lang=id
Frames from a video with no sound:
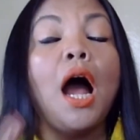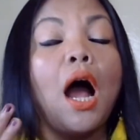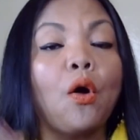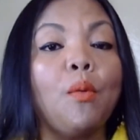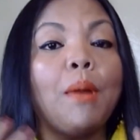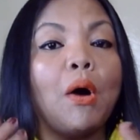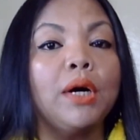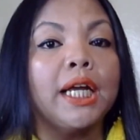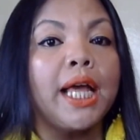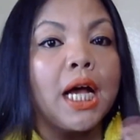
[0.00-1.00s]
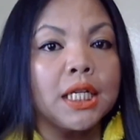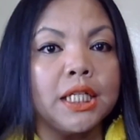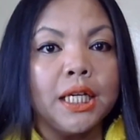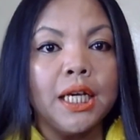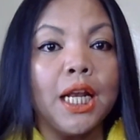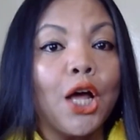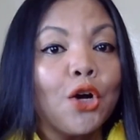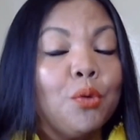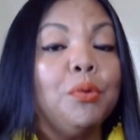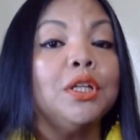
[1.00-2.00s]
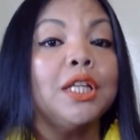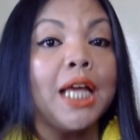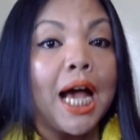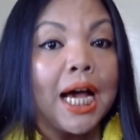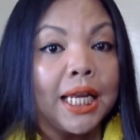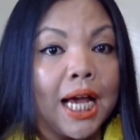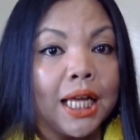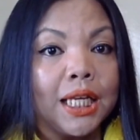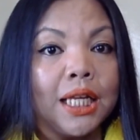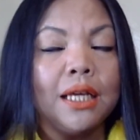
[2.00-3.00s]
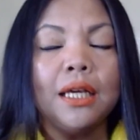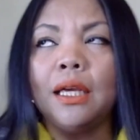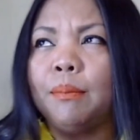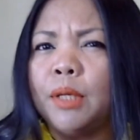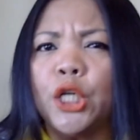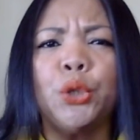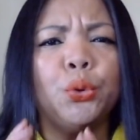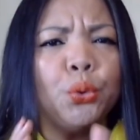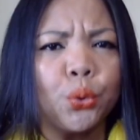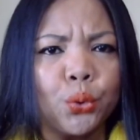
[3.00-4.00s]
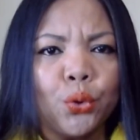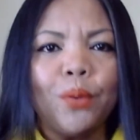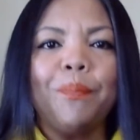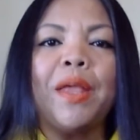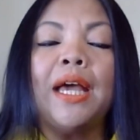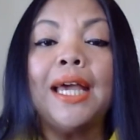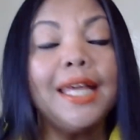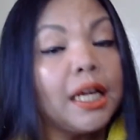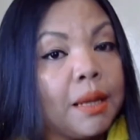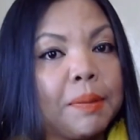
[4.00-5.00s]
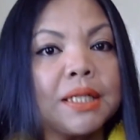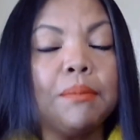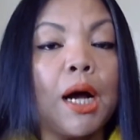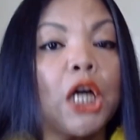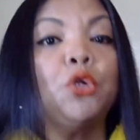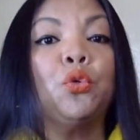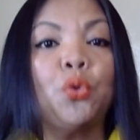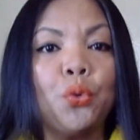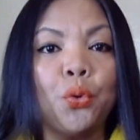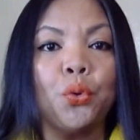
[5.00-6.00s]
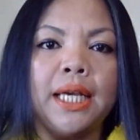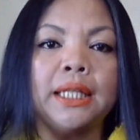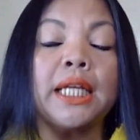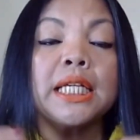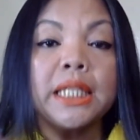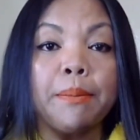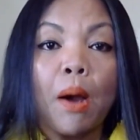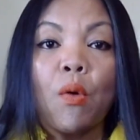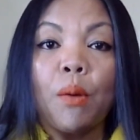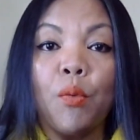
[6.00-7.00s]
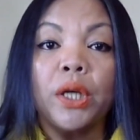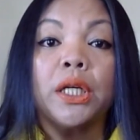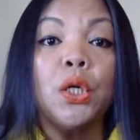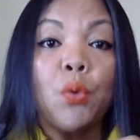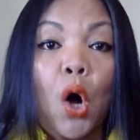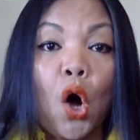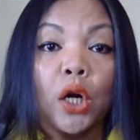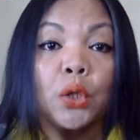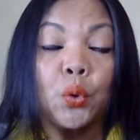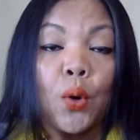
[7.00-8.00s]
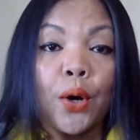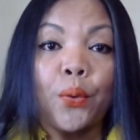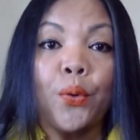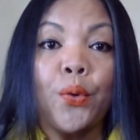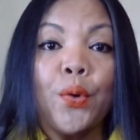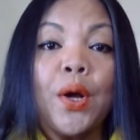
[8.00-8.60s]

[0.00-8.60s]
Aku mau ngereaksi lagu Putri Ariani Himne Guru yang dipersembahkan untuk guru teristimewa buat kedua orang tuaku